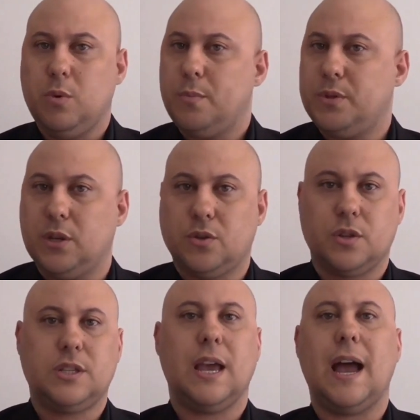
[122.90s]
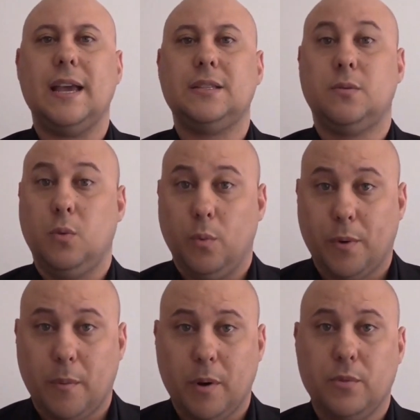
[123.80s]
biopsicossociais, o
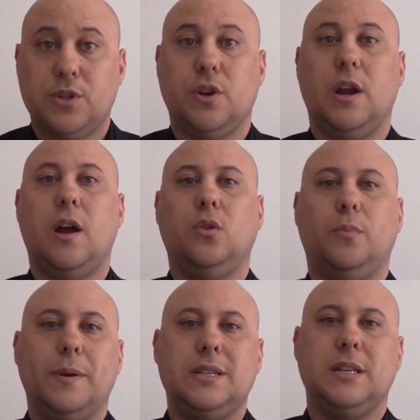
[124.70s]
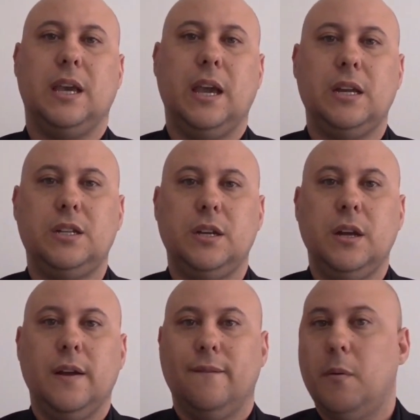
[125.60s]
próprio emocional do
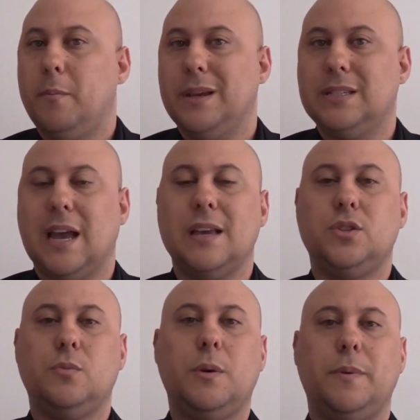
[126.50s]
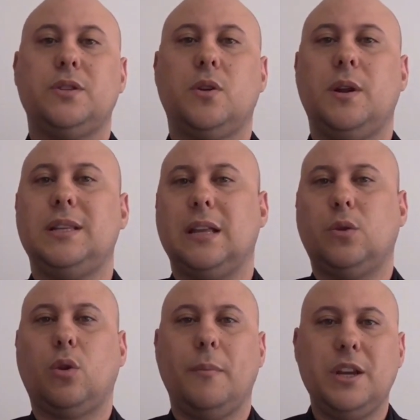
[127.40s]
paciente. Vamos pensar, se uma pessoa está
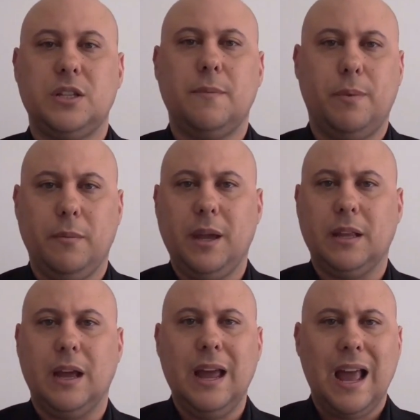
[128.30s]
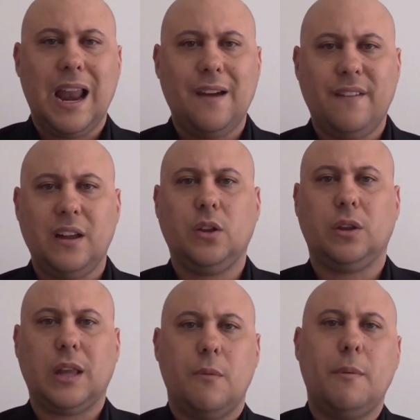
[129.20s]
totalmente deprimida, ela vai
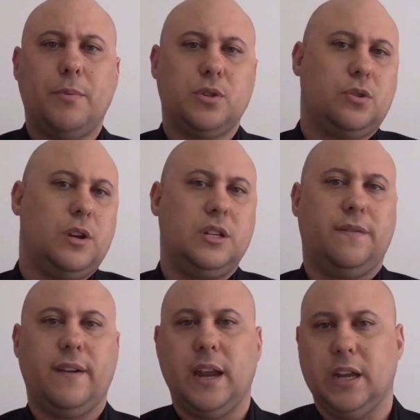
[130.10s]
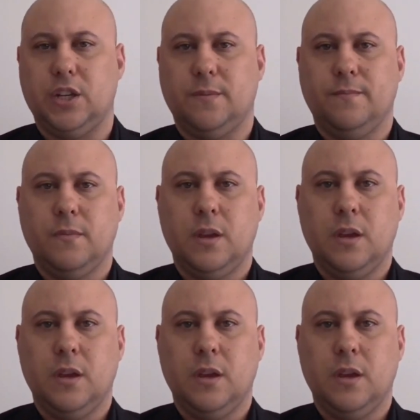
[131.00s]
adotar uma postura diferente.